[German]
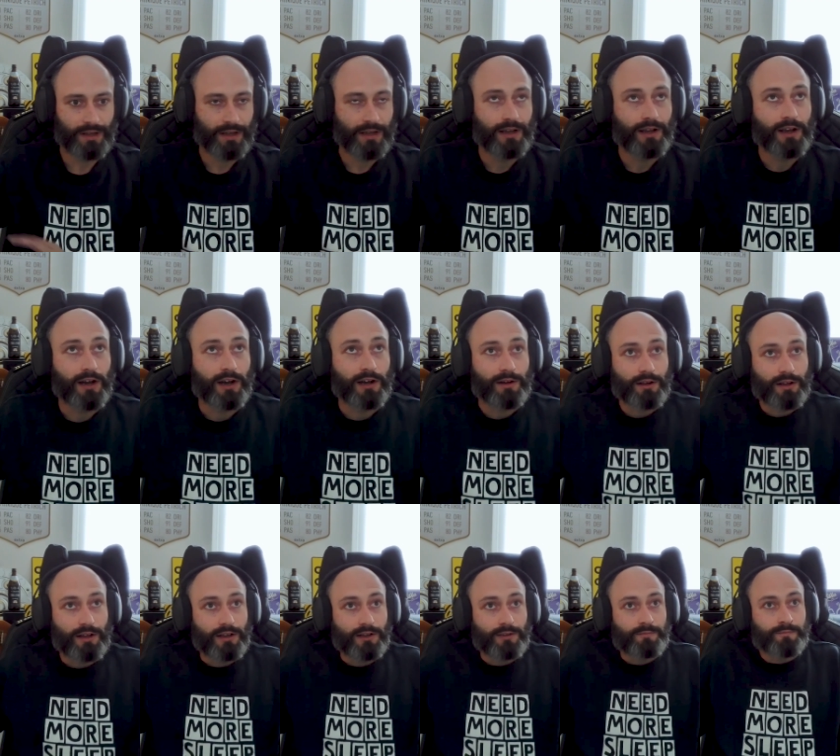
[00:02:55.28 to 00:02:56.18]
Ja,
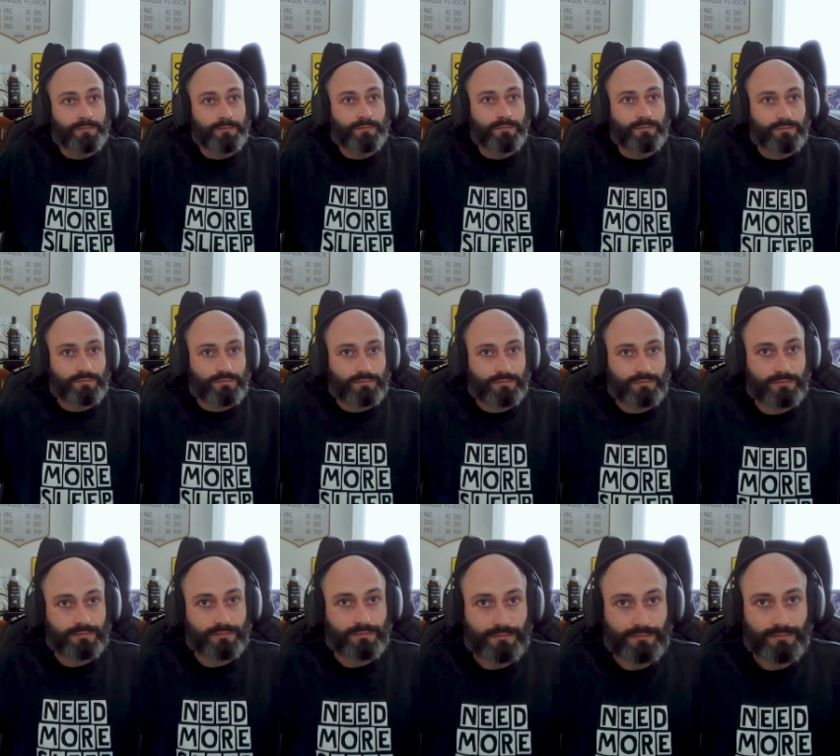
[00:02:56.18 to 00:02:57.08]
ähm,
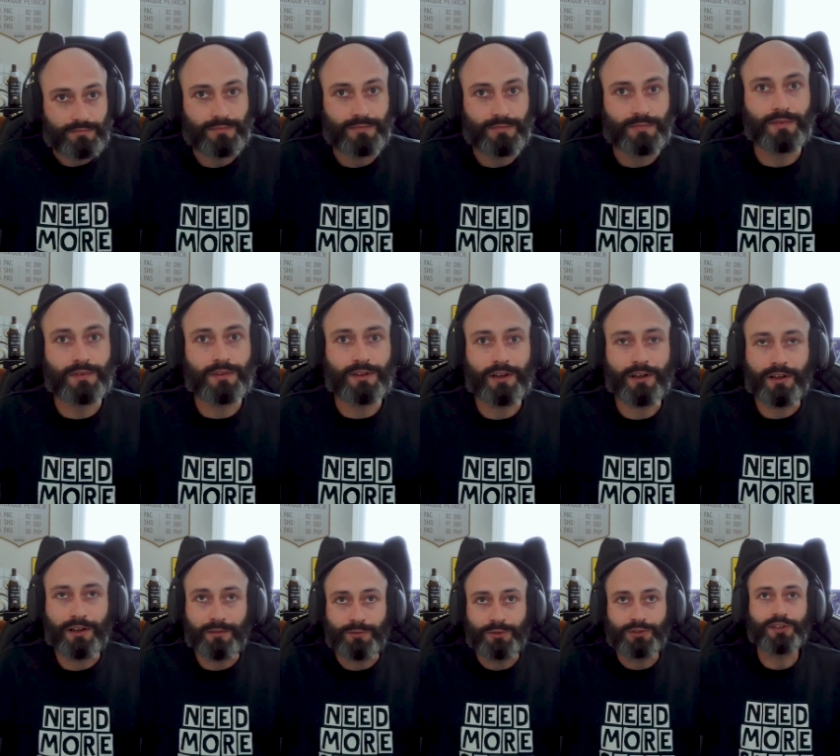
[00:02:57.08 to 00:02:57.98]

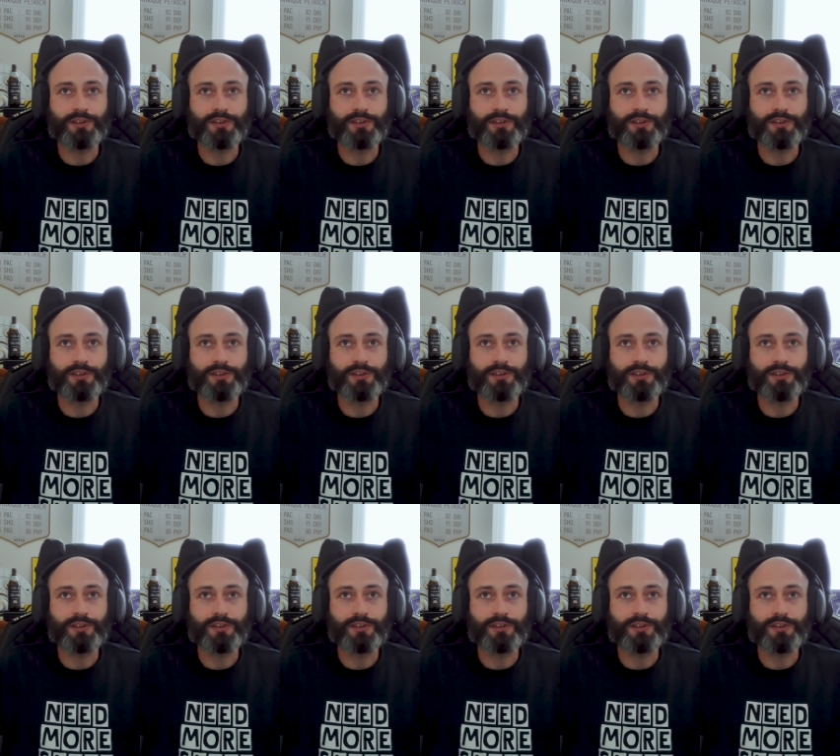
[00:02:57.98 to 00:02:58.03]
da muss